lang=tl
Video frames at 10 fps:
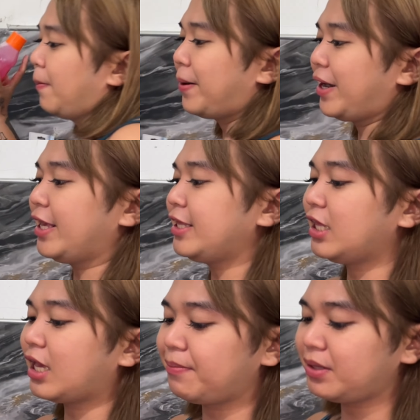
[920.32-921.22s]
Para hindi
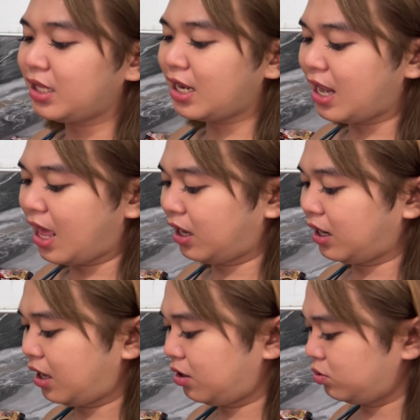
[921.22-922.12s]
kami
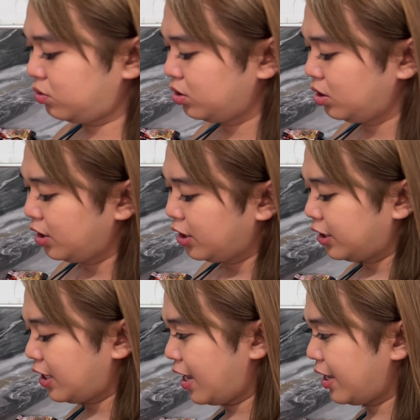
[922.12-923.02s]
nilalangaw.
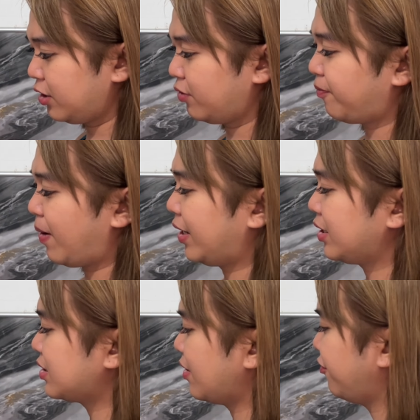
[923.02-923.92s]
Yan, yung para sa